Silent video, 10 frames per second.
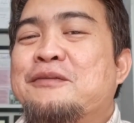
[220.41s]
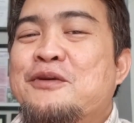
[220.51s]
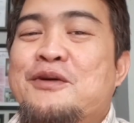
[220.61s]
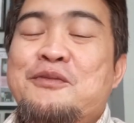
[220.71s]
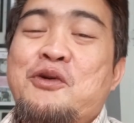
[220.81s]

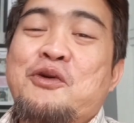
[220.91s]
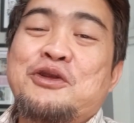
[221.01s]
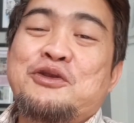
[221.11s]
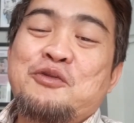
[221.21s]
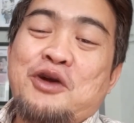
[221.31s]
bahwa
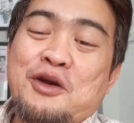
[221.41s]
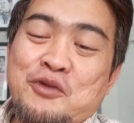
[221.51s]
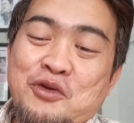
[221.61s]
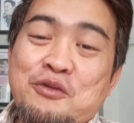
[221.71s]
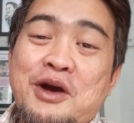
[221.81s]
buku itu
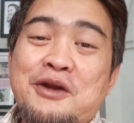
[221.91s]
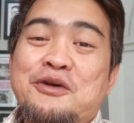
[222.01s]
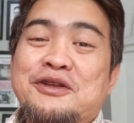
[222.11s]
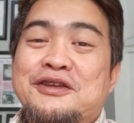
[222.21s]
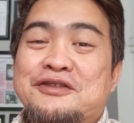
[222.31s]
bukan buku
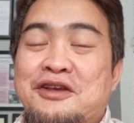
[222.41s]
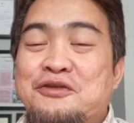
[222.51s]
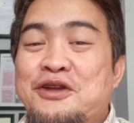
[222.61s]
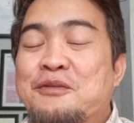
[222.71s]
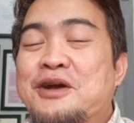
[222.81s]
baru katanya saya
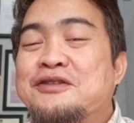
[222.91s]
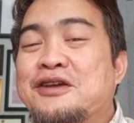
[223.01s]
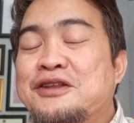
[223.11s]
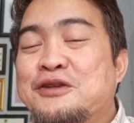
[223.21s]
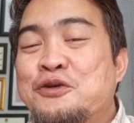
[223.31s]
sudah
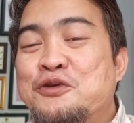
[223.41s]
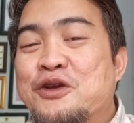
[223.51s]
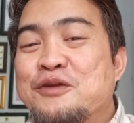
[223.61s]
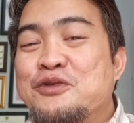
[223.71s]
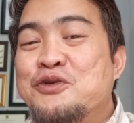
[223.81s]
baca di tahun
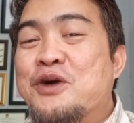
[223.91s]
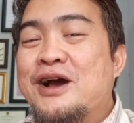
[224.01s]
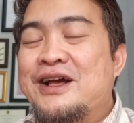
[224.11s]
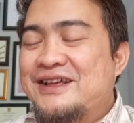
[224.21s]
2002